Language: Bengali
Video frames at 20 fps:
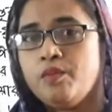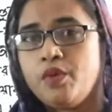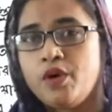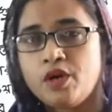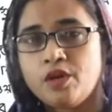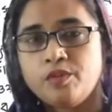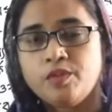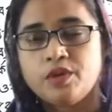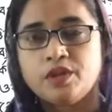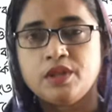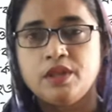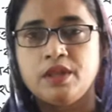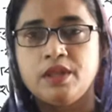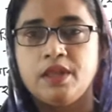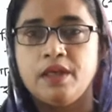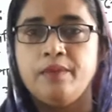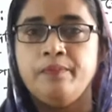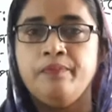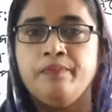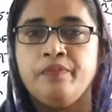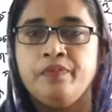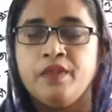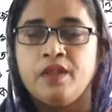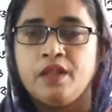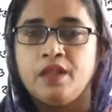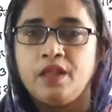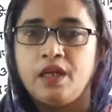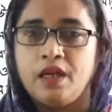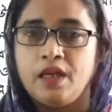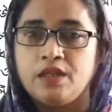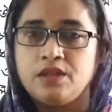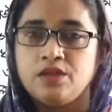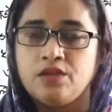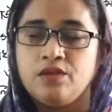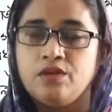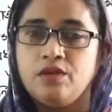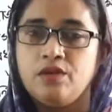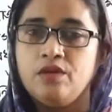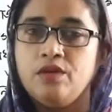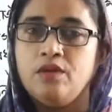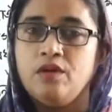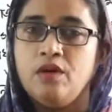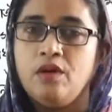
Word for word: পরবর্তীতে তারা যখন